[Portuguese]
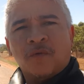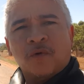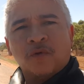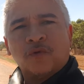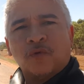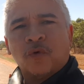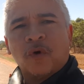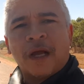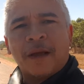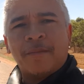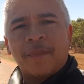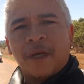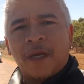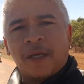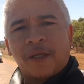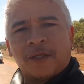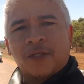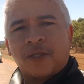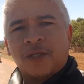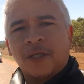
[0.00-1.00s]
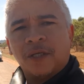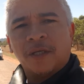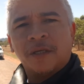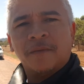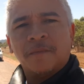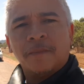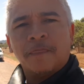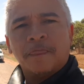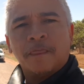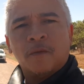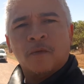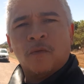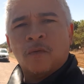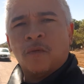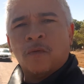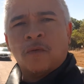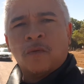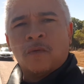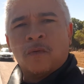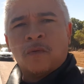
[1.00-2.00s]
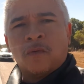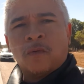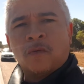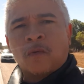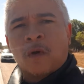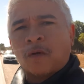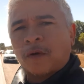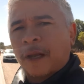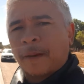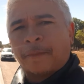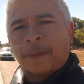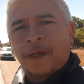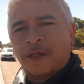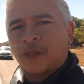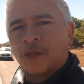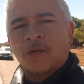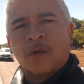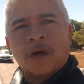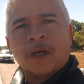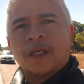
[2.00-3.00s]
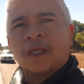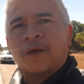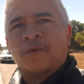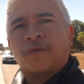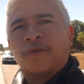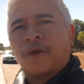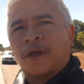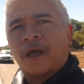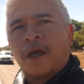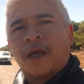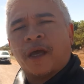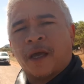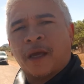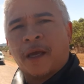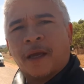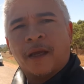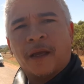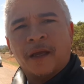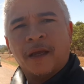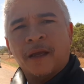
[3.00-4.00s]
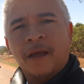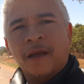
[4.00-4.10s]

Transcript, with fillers: Futuramente, o, qualquer pessoa que vier